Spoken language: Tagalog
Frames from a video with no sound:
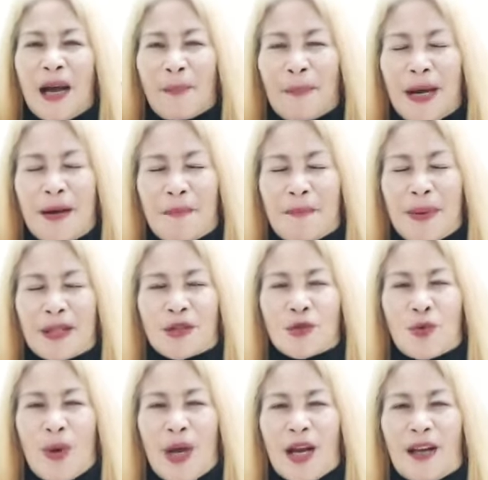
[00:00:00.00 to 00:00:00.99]

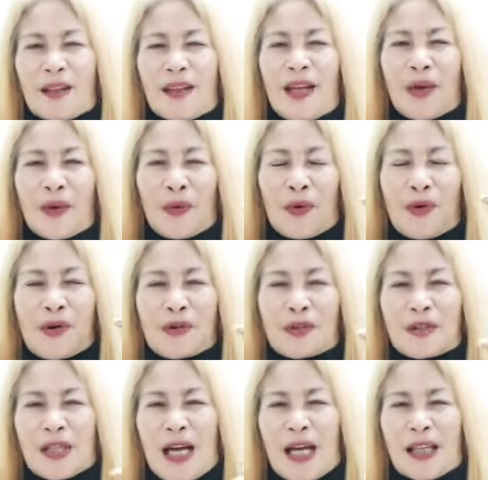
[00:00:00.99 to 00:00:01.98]
pangpaswerte or
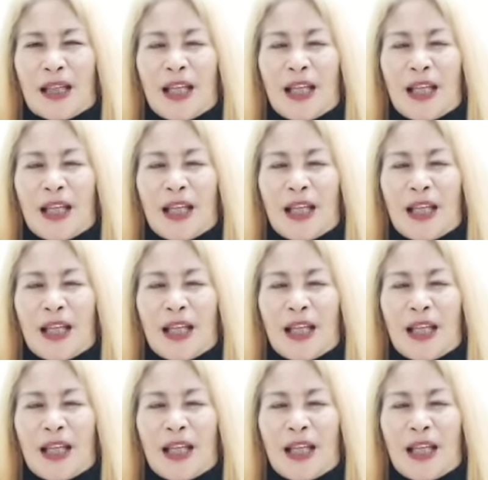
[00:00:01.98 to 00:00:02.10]
sa